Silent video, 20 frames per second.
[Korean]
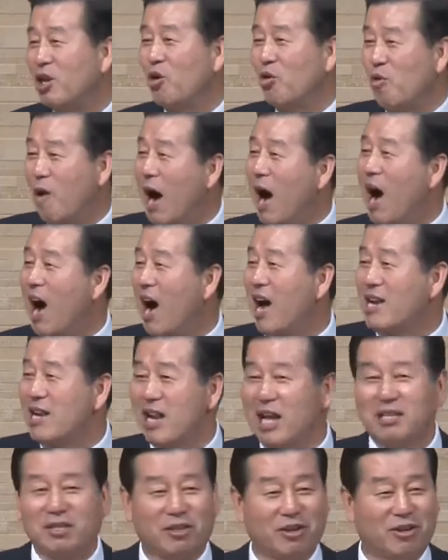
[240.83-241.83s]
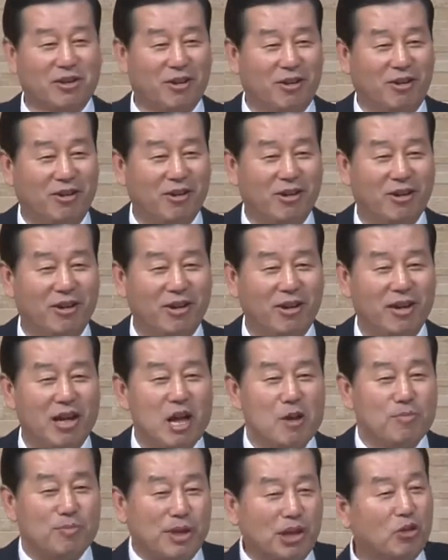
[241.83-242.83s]
화 안 냈어요.
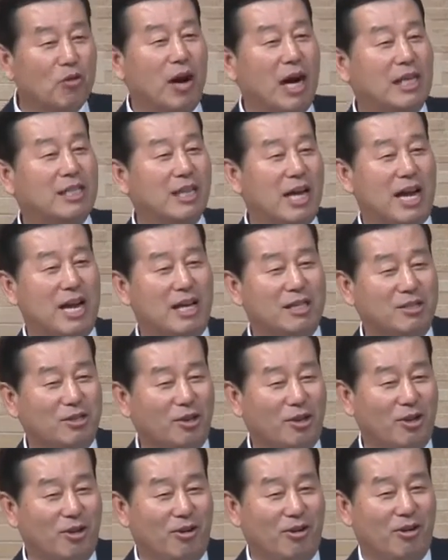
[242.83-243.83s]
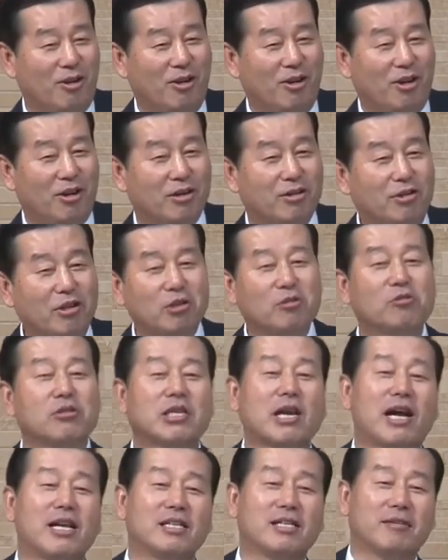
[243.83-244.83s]
미워하지 않았어요. 그리고
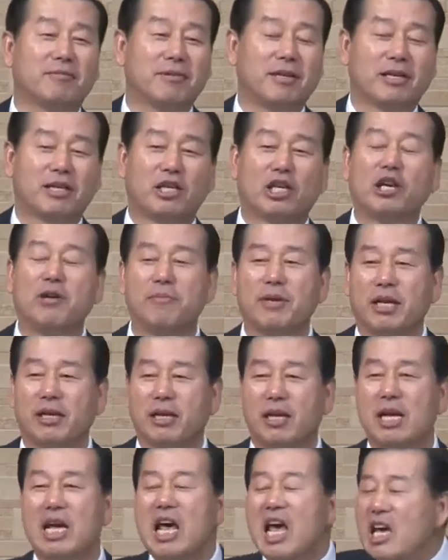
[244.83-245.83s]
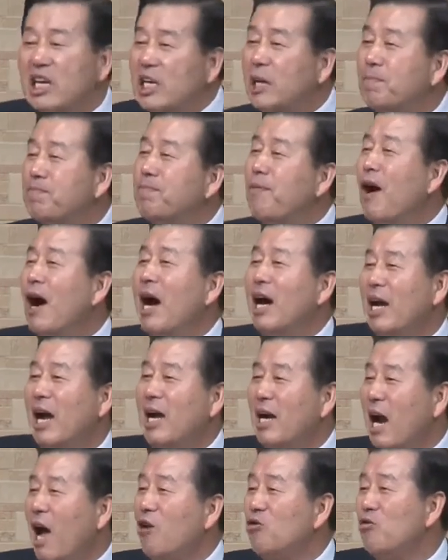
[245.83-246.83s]
살잖 그러면
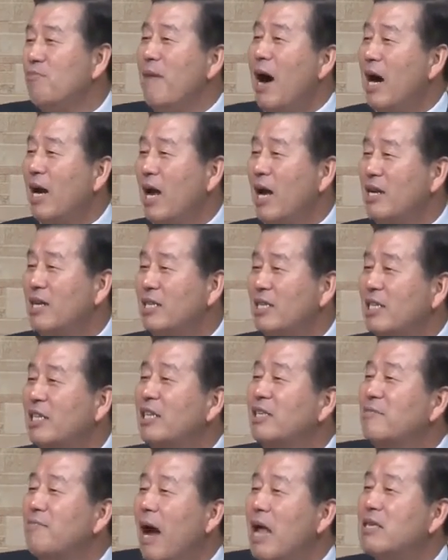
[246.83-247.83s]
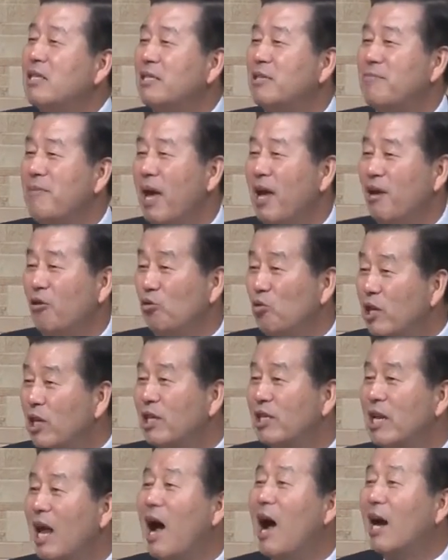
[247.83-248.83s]
기뻐하라라고 말하는 그 말씀에 우리는
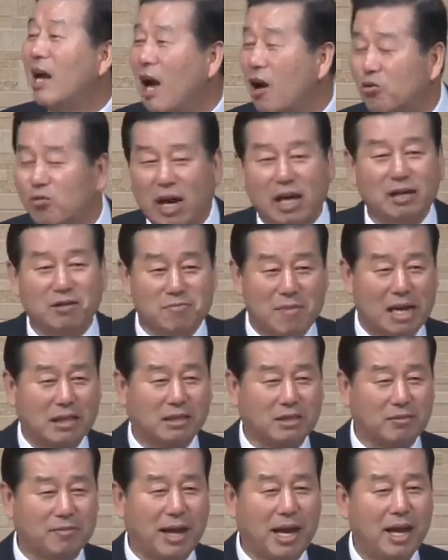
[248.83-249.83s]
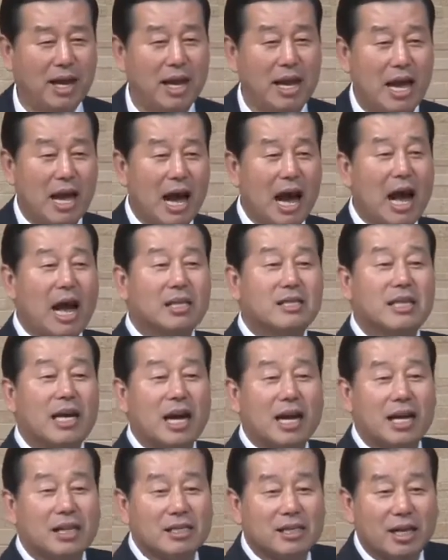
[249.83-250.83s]
하라고 하는 말씀에 하지
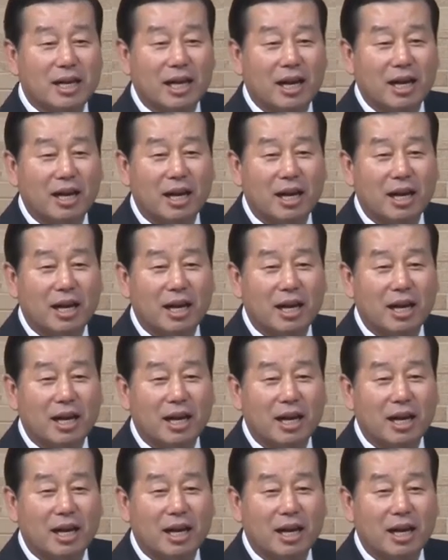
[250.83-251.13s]
않았잖아.